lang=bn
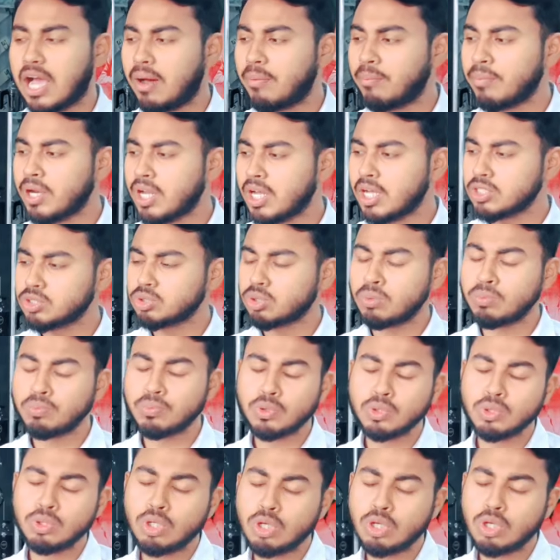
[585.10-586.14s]
জি আমরা
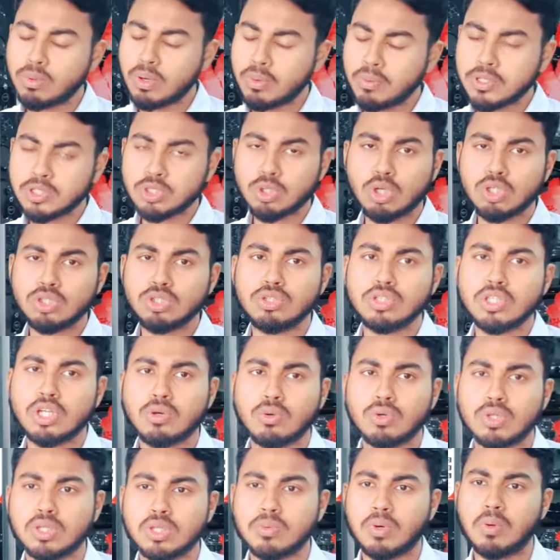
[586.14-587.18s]
সম্পূর্ণভাবে
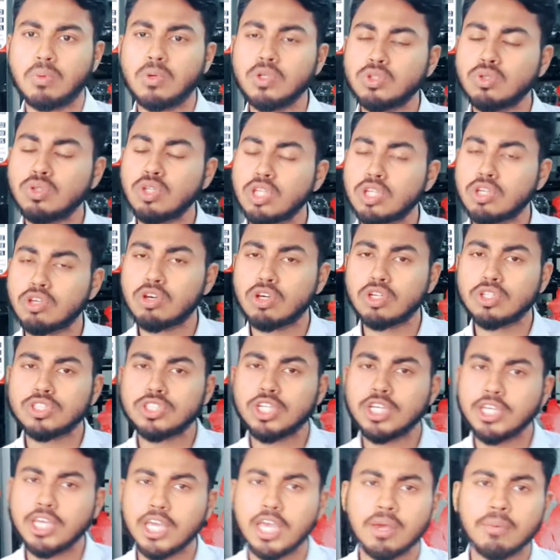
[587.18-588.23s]
সহযোগিতা করতে পারবো যদি কেউ
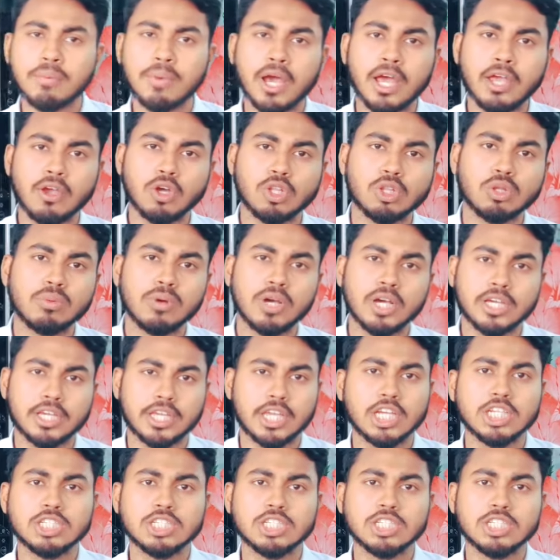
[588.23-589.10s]
হচ্ছে ইএমআই e অথবা